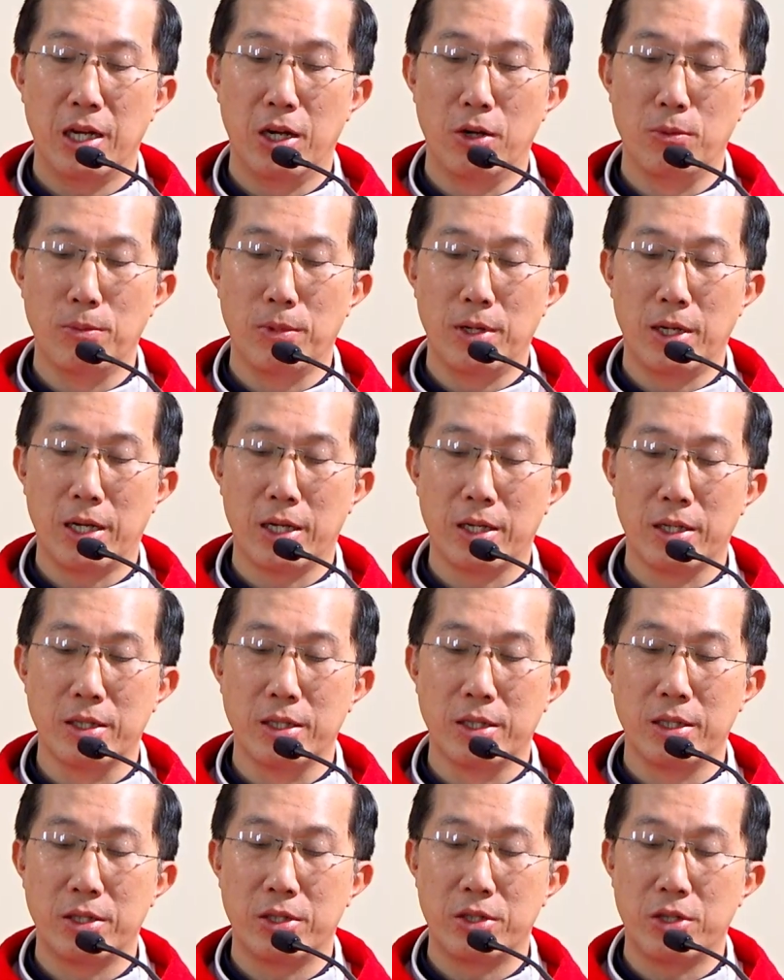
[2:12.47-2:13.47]
Ông là
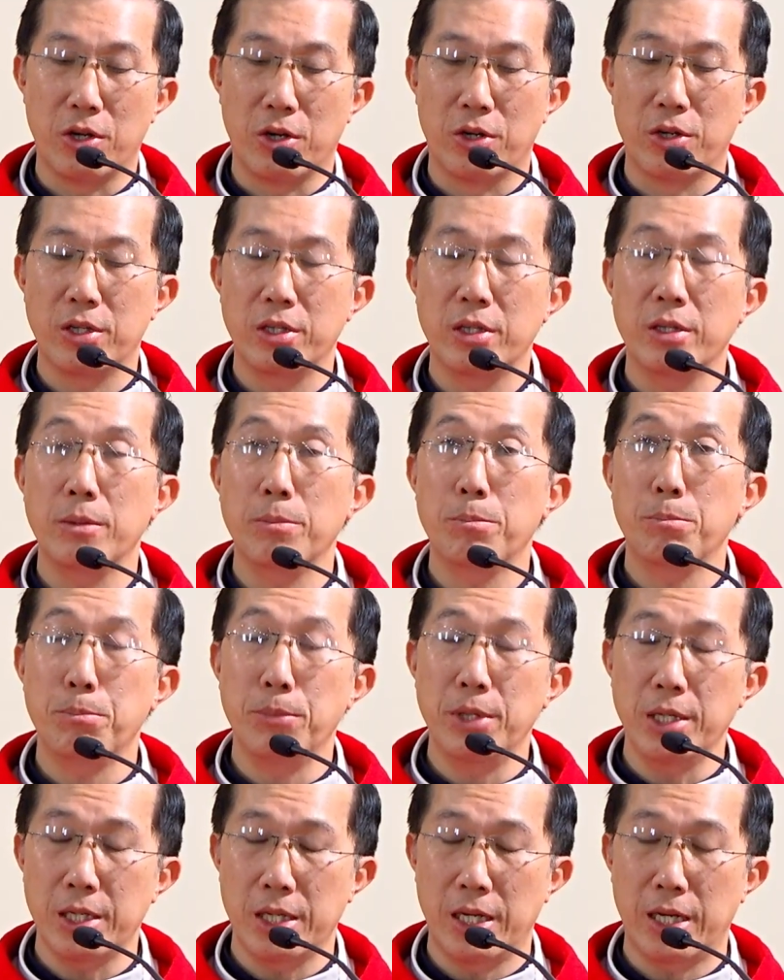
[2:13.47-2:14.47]
người giỏi,
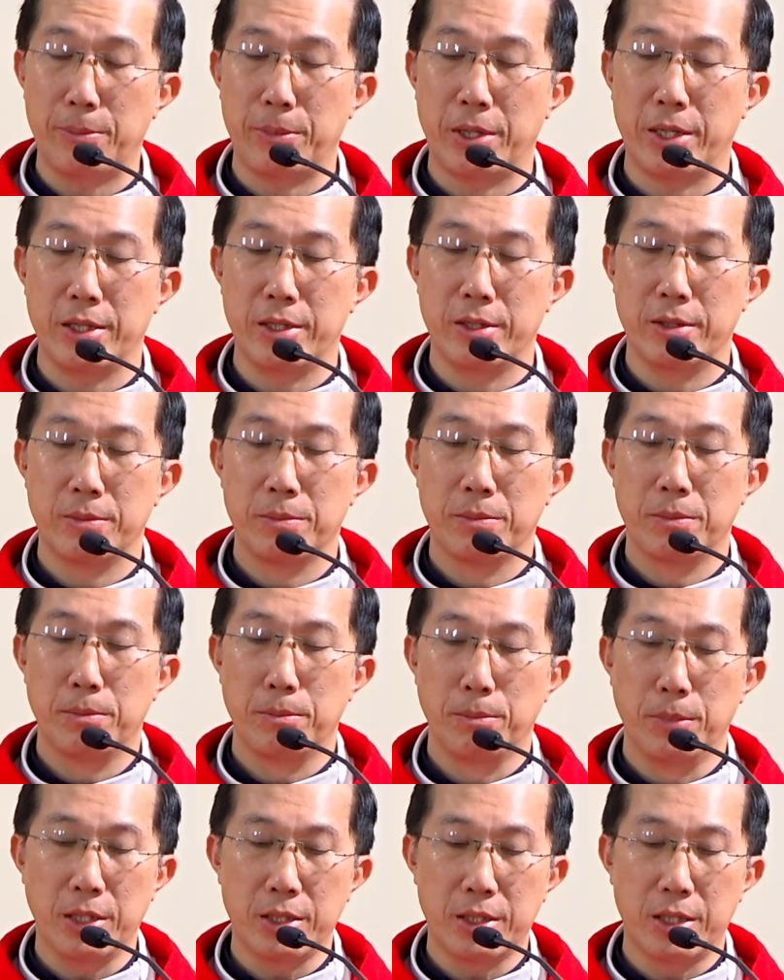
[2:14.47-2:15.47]
biết làm ăn,
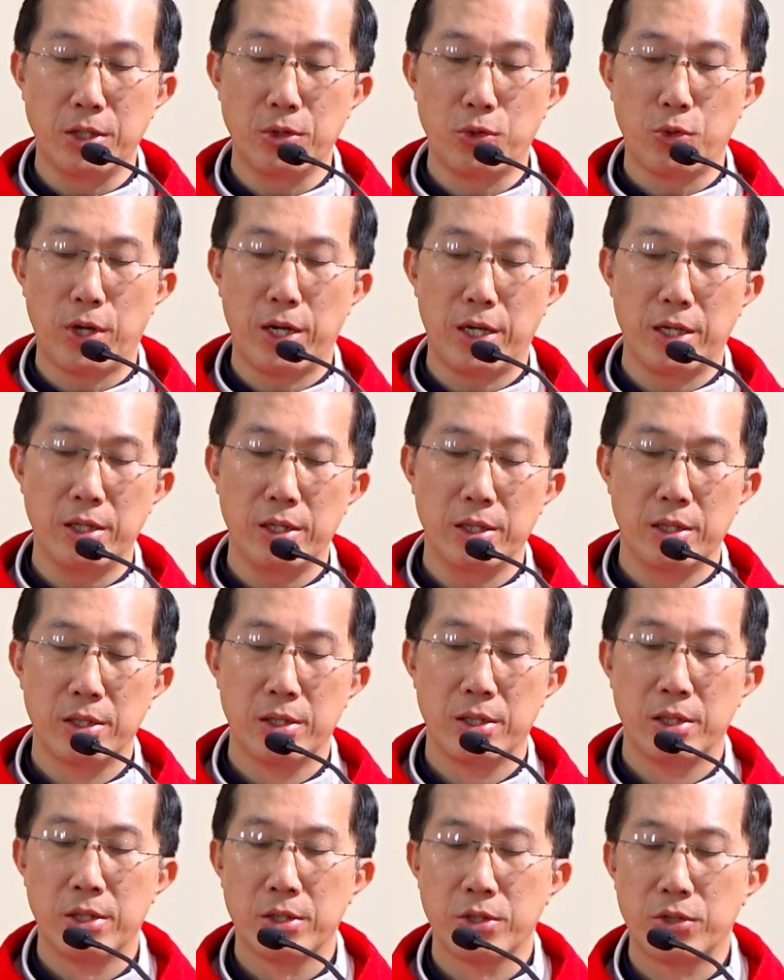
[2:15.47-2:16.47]
biết tính toán,
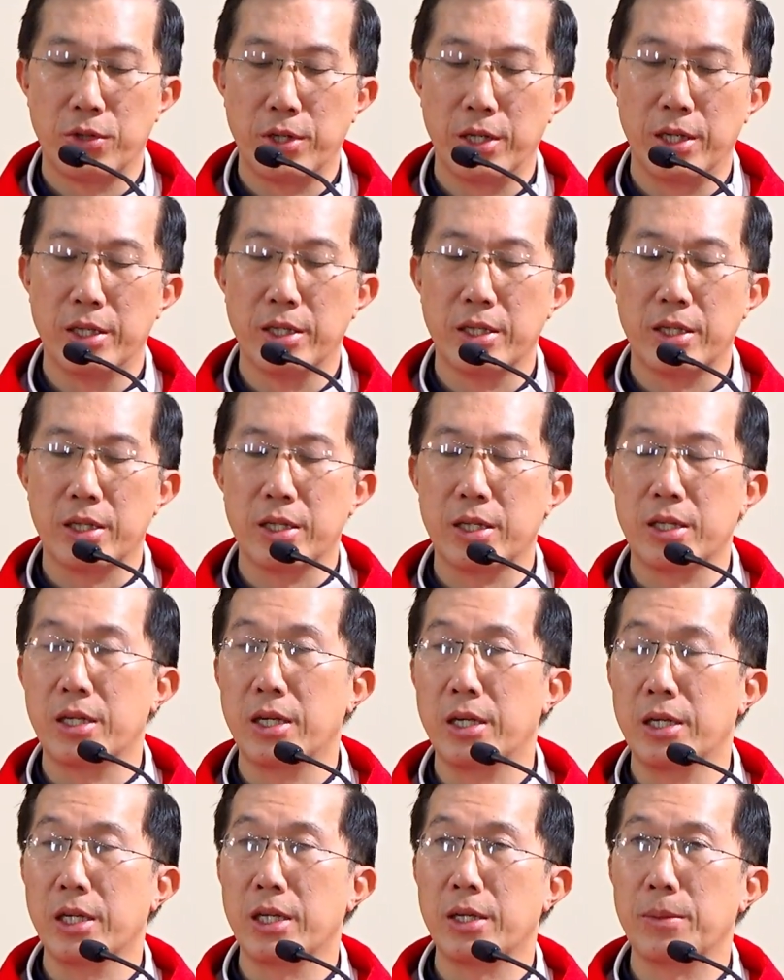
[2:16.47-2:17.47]
cho nên
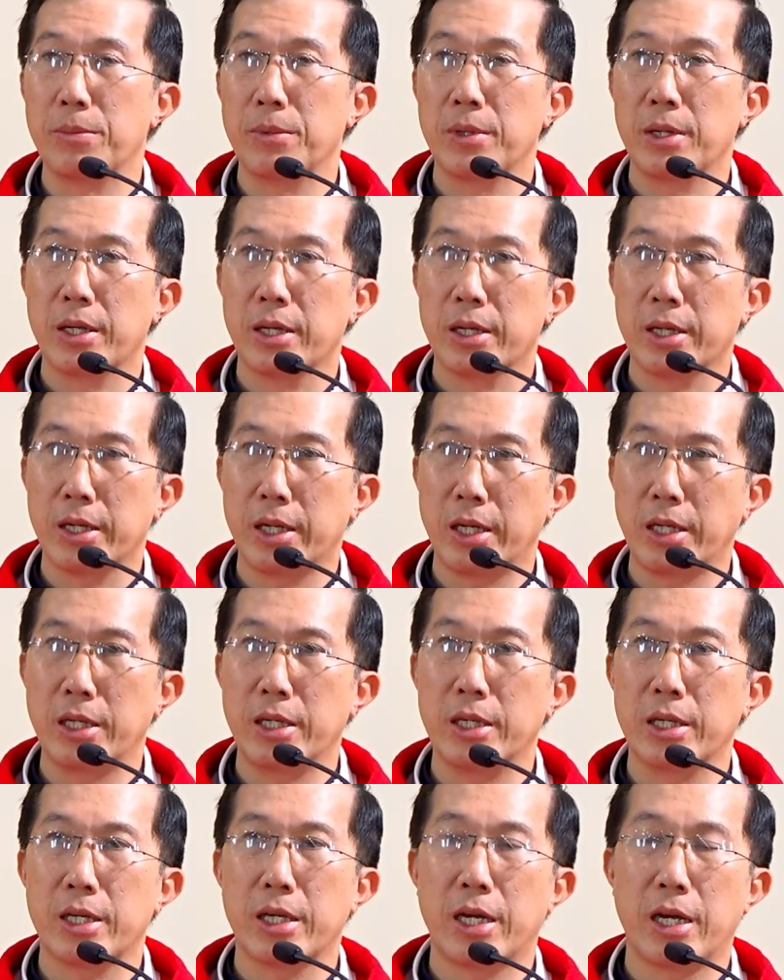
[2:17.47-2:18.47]
cơ nghiệp
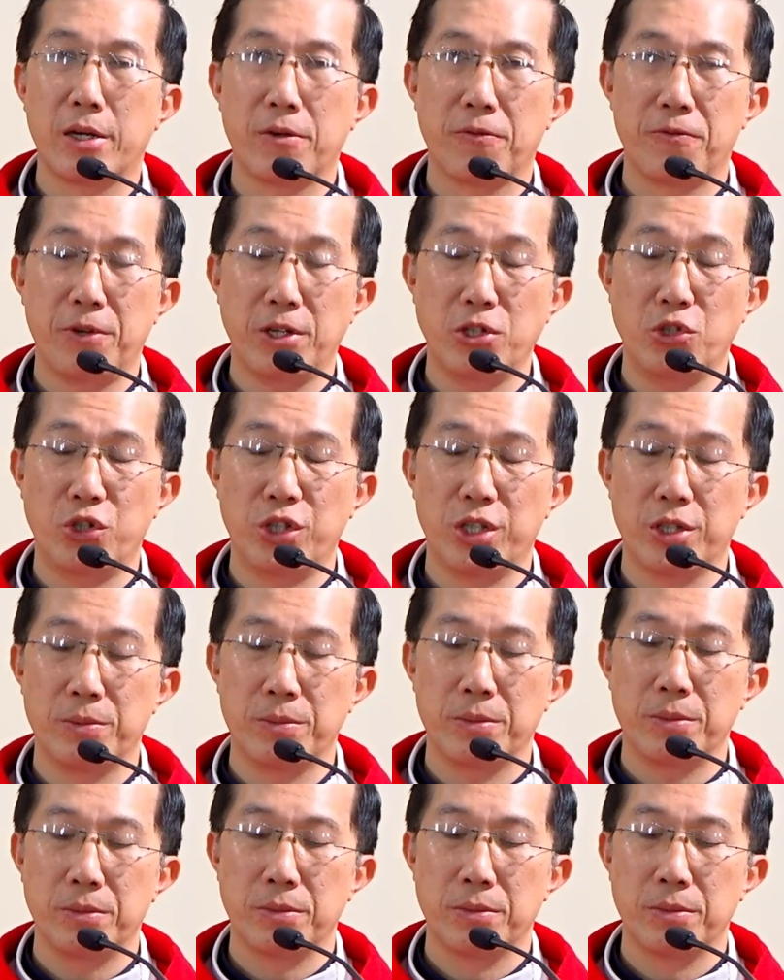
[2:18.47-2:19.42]
ngày càng phát triển.